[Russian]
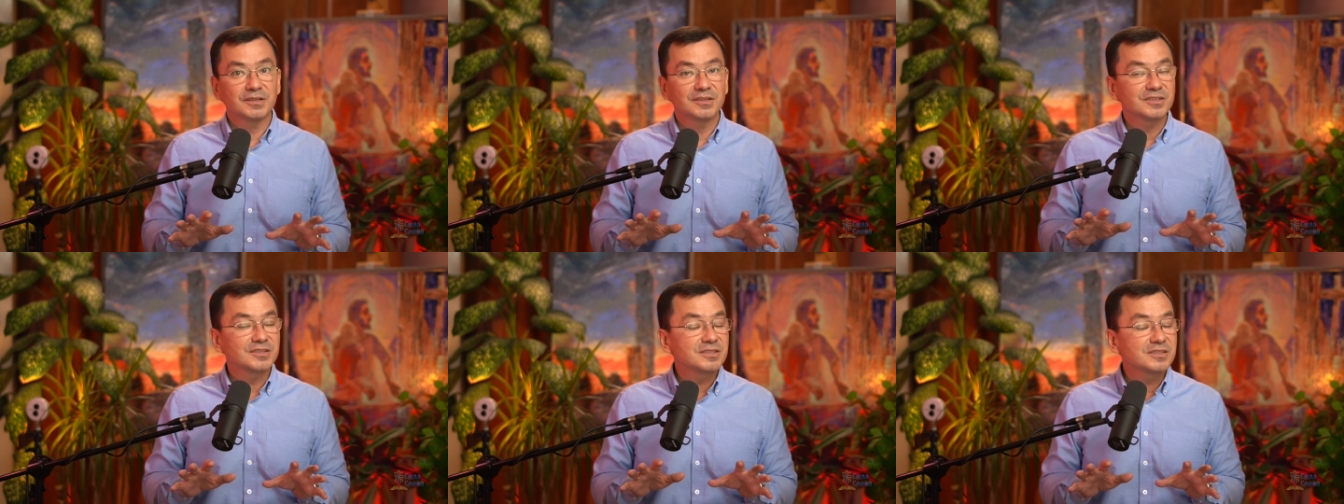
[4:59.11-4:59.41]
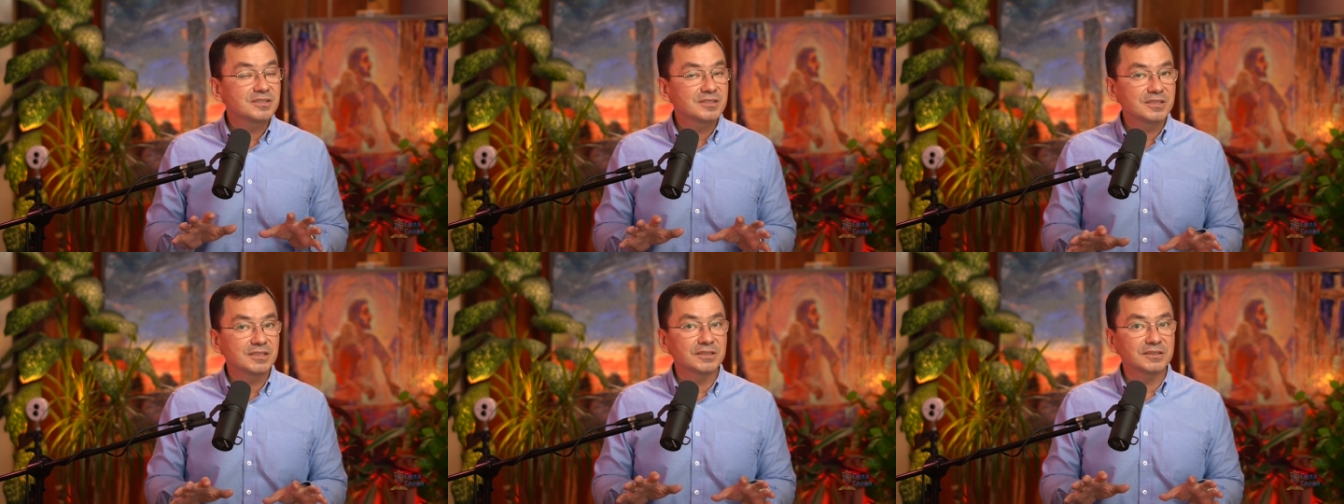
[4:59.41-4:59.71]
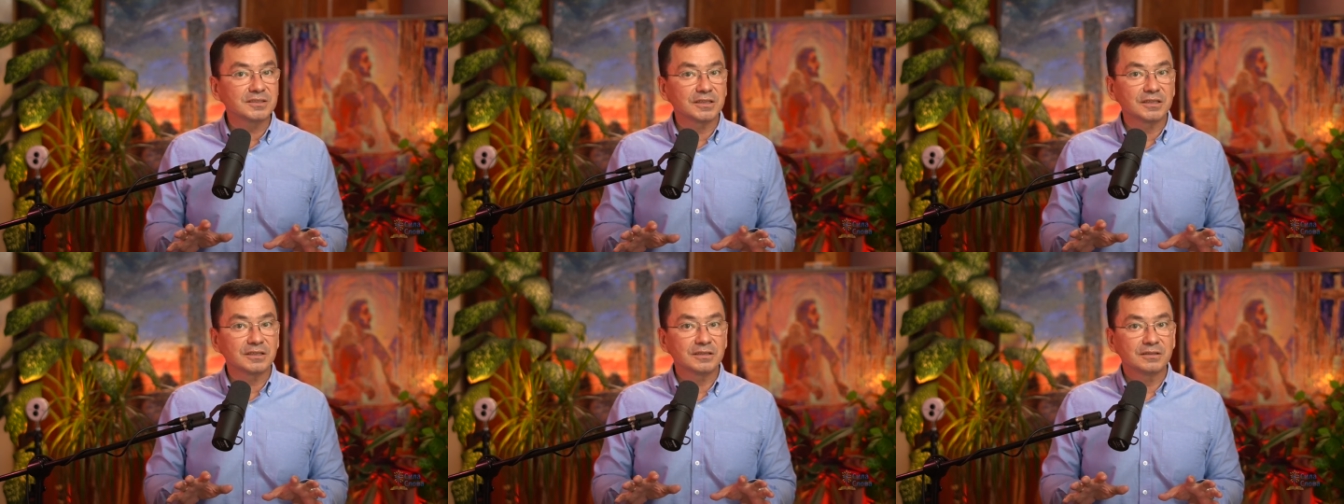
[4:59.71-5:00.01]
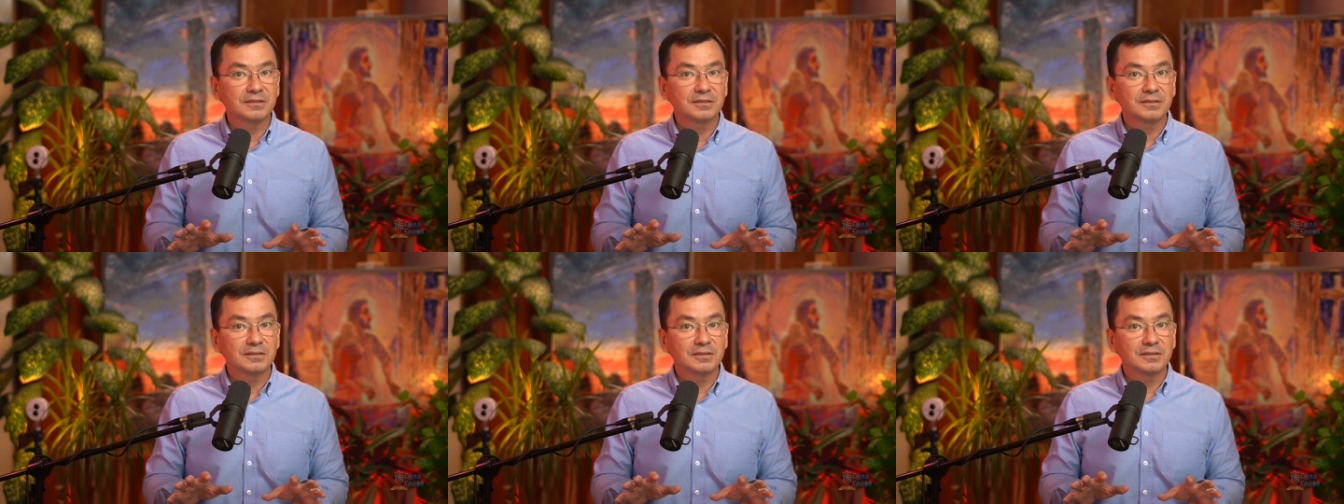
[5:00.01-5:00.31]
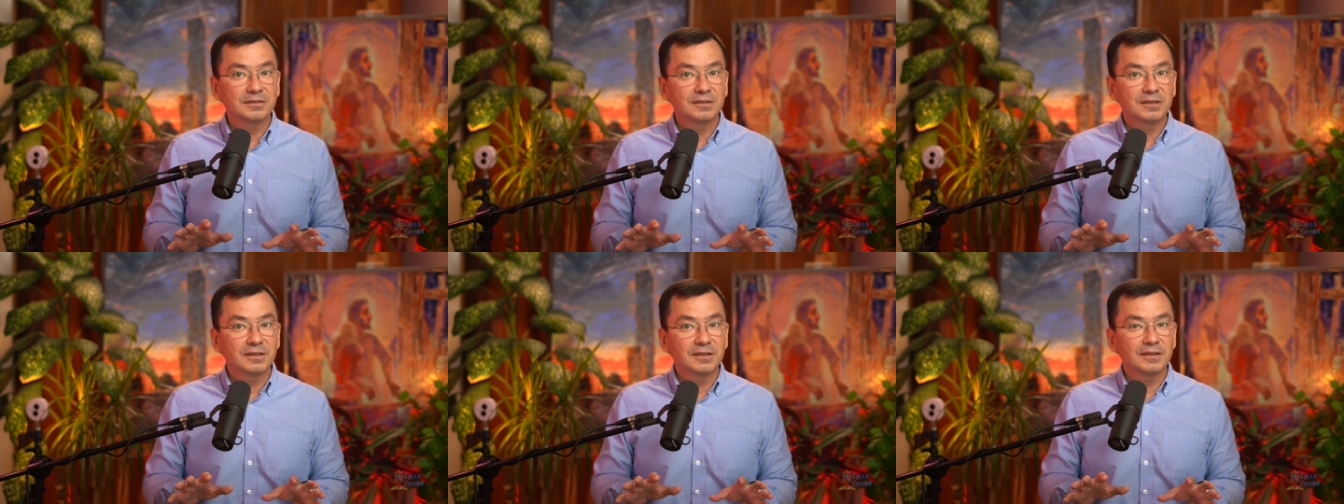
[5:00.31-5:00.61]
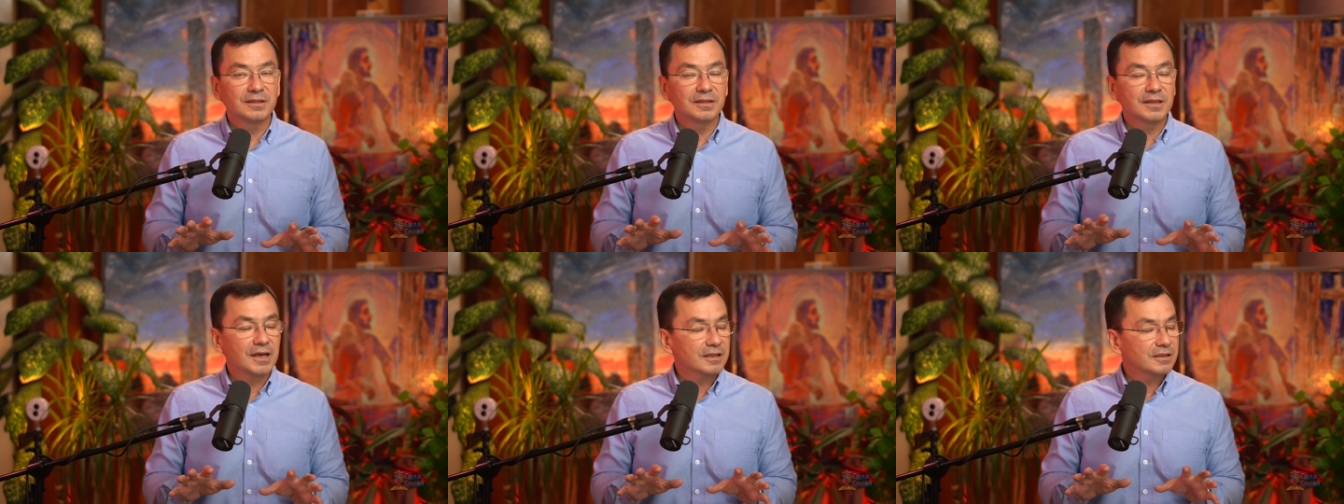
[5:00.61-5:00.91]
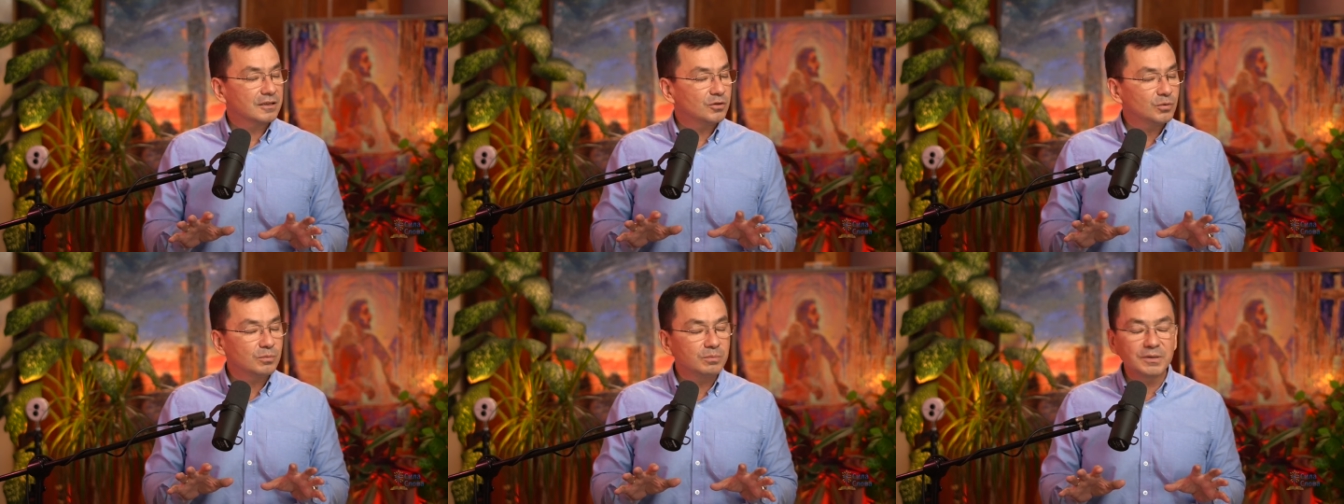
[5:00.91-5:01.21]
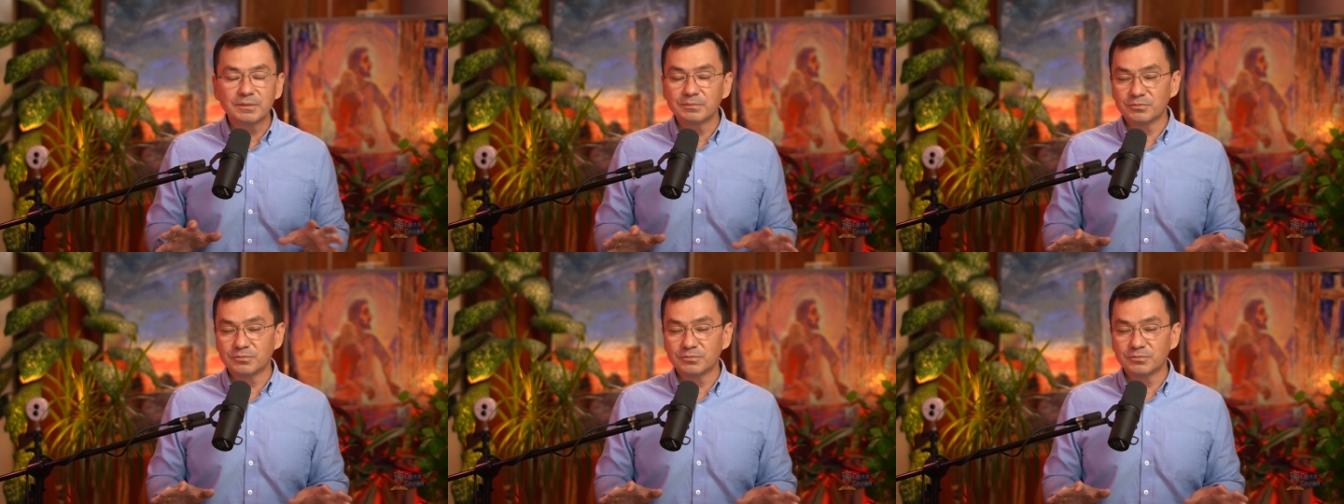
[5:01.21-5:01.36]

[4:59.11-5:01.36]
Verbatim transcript: силы над любым